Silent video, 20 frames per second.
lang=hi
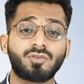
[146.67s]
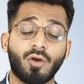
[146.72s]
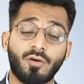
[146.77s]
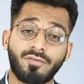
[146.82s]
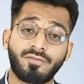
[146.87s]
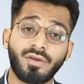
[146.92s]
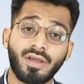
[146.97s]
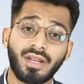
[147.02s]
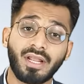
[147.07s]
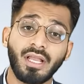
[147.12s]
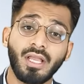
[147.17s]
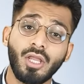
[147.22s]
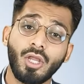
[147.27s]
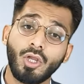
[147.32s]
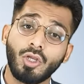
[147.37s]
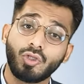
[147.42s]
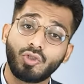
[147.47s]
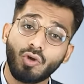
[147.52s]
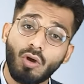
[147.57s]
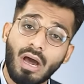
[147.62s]
सॉफ्टवेयर है
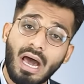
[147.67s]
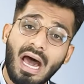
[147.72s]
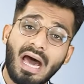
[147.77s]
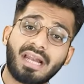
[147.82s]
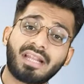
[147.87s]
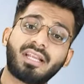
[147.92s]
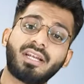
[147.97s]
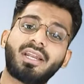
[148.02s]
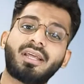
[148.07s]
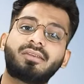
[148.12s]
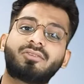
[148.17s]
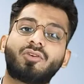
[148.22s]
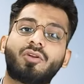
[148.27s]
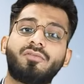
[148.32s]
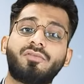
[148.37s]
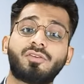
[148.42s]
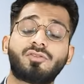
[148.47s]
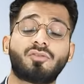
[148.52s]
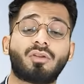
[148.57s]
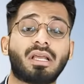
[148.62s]
जो आर्किटेक्चर
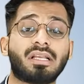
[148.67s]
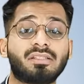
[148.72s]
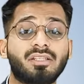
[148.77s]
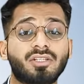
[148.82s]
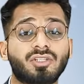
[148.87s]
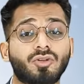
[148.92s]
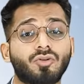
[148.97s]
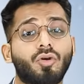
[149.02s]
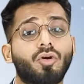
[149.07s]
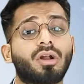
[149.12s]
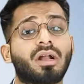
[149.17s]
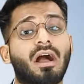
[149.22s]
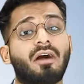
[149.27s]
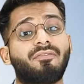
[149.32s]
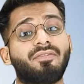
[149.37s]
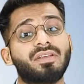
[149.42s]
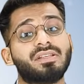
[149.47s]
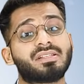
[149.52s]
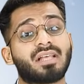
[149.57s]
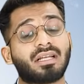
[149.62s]
विजुअलाइजेशन को
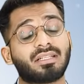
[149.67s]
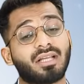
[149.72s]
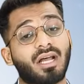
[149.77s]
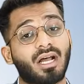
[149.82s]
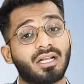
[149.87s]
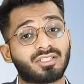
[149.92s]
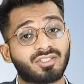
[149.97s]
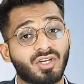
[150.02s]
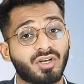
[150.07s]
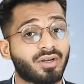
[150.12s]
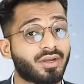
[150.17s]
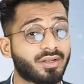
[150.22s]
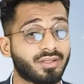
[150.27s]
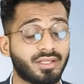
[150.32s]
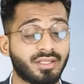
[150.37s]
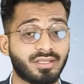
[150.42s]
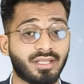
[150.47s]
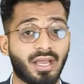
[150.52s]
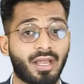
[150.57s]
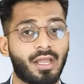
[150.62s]
काफ़ी ज़्यादा अच्छा कर
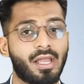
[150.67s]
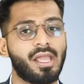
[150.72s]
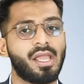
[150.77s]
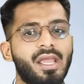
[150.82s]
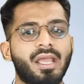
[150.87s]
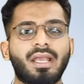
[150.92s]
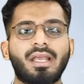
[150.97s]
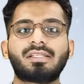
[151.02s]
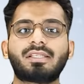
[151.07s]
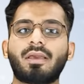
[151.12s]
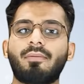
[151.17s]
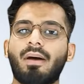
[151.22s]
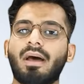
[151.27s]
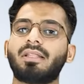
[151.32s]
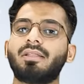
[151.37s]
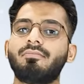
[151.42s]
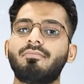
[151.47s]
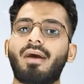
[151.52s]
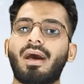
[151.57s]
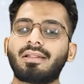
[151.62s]
देता है इसके
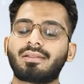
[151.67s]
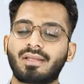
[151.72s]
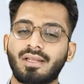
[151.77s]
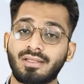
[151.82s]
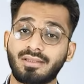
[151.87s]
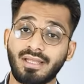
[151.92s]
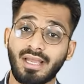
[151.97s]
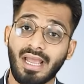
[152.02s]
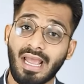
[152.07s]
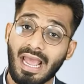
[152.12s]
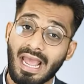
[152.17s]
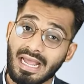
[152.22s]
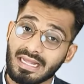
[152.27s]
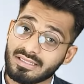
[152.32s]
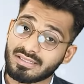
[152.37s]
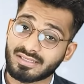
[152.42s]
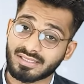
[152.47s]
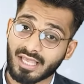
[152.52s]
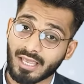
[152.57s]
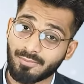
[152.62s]
बाद हम बात करते हैं
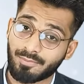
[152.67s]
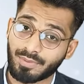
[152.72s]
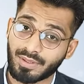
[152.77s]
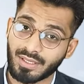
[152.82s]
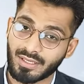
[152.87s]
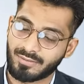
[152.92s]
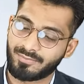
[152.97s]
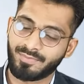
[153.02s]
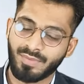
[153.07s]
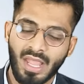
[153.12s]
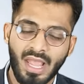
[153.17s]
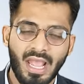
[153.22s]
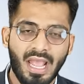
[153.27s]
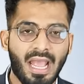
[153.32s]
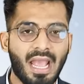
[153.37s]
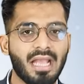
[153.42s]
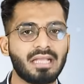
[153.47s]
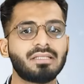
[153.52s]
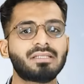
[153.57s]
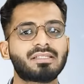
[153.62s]
एनस्केप की
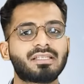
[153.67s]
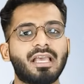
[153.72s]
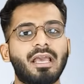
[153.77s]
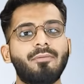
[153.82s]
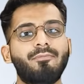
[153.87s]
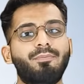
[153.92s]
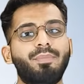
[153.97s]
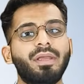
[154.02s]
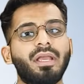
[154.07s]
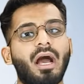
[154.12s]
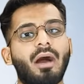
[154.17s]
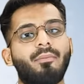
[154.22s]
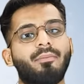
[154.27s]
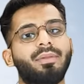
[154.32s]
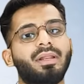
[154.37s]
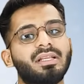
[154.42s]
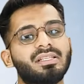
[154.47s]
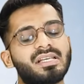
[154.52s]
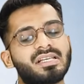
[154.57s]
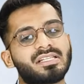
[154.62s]
एंडस्केप भी
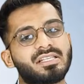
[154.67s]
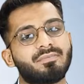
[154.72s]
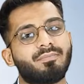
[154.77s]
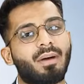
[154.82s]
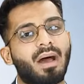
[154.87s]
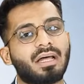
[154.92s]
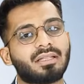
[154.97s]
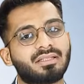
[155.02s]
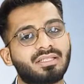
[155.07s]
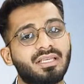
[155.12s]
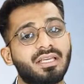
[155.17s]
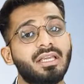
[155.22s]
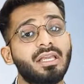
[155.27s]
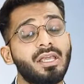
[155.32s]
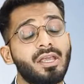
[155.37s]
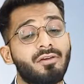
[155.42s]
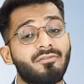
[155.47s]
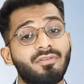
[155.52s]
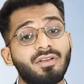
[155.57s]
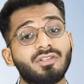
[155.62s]
हमने जैसी बात की
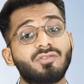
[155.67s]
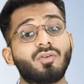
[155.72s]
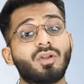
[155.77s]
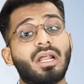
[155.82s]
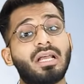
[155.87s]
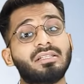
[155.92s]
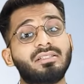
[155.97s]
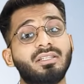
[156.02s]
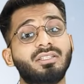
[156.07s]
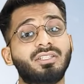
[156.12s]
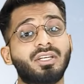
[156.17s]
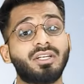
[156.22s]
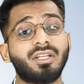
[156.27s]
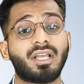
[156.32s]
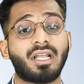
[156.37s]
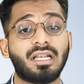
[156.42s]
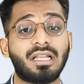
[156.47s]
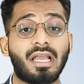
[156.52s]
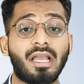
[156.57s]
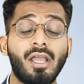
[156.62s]
विजुअलाइजेशन
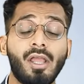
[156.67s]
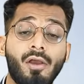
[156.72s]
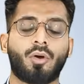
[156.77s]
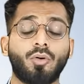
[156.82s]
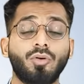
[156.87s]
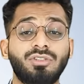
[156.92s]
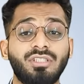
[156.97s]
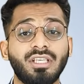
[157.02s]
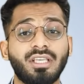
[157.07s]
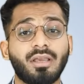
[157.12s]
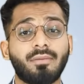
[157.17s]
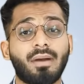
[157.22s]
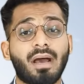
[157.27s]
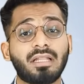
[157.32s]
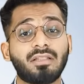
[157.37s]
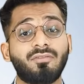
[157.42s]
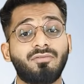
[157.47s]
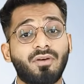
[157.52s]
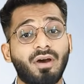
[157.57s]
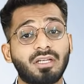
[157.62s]
के लिए उसी के
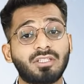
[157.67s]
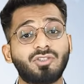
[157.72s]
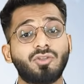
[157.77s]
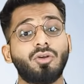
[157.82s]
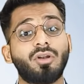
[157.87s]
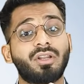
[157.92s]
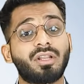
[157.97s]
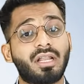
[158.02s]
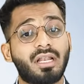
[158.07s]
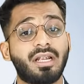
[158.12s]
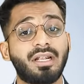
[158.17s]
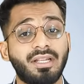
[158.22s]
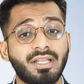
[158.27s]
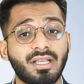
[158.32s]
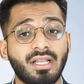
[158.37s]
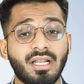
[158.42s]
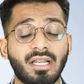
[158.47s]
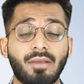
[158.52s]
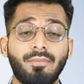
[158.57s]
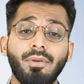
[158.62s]
बाद वर्चुअल रियलिटी
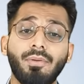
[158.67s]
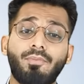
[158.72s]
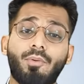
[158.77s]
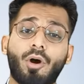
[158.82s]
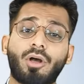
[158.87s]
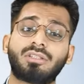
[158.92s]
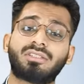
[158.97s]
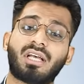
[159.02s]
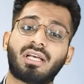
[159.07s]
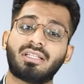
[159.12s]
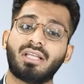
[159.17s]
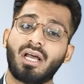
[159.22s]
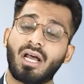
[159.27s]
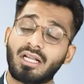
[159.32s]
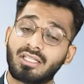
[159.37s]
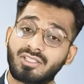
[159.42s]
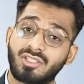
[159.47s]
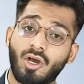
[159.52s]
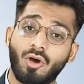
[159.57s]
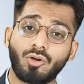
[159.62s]
के लिए भी बहुत ज़्यादा
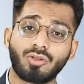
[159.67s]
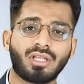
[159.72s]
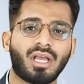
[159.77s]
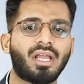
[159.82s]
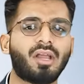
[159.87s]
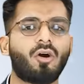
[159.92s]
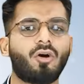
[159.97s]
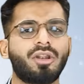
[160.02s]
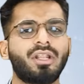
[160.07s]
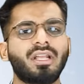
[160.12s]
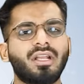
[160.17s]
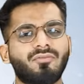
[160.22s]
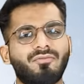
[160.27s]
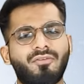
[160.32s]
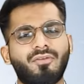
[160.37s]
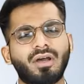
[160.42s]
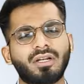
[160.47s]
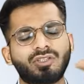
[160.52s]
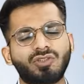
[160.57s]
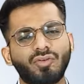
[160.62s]
अच्छा होता है और एक
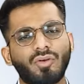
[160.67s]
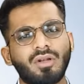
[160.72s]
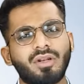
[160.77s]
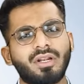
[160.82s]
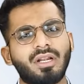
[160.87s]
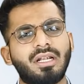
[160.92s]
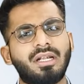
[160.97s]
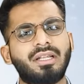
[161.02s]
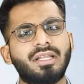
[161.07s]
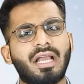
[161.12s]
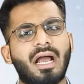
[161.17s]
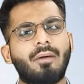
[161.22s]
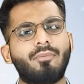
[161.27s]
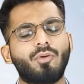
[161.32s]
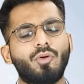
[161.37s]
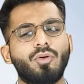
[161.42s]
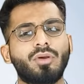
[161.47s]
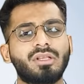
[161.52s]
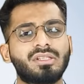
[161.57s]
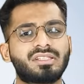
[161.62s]
वर्चुअल रियलिटी आप
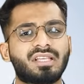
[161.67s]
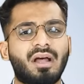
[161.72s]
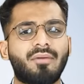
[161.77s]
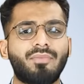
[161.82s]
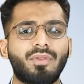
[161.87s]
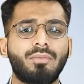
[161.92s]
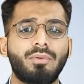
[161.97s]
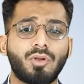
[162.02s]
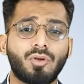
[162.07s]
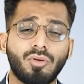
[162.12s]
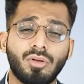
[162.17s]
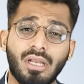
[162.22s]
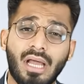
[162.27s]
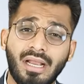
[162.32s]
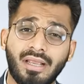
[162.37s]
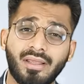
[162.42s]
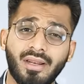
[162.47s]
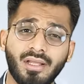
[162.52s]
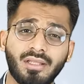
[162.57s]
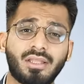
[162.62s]
लोगों के सामने बिल्कुल ला
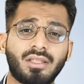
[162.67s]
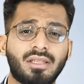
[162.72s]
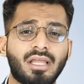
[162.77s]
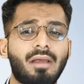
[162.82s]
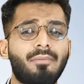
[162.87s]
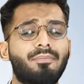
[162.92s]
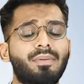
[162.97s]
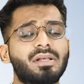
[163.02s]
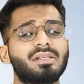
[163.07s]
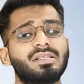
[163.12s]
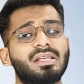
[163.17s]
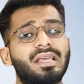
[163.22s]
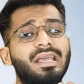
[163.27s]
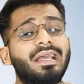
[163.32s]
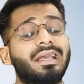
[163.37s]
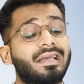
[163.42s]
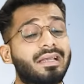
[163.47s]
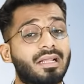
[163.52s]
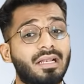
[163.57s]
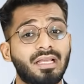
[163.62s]
के रख देता है बस
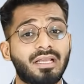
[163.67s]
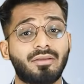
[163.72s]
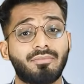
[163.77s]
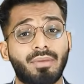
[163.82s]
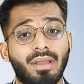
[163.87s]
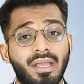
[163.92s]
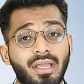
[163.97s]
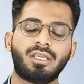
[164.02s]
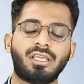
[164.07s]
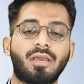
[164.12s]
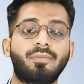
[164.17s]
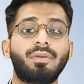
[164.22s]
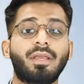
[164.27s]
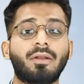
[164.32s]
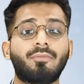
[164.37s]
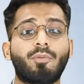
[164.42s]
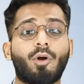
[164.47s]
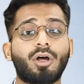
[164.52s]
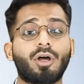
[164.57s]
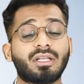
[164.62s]
एक क्लिक में ये भी
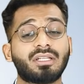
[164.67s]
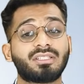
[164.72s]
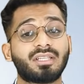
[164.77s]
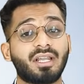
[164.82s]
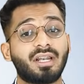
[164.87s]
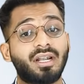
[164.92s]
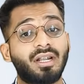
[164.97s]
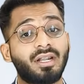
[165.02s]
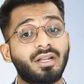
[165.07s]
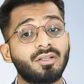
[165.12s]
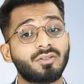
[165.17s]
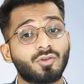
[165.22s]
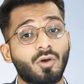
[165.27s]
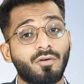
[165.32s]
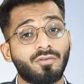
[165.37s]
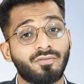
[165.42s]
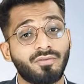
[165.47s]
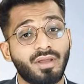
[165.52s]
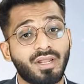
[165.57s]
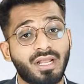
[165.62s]
एक बहुत अच्छा रेंडिंग
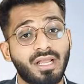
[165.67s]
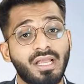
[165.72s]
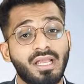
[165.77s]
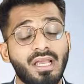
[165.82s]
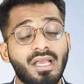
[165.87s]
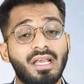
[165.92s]
सॉफ्टवेयर है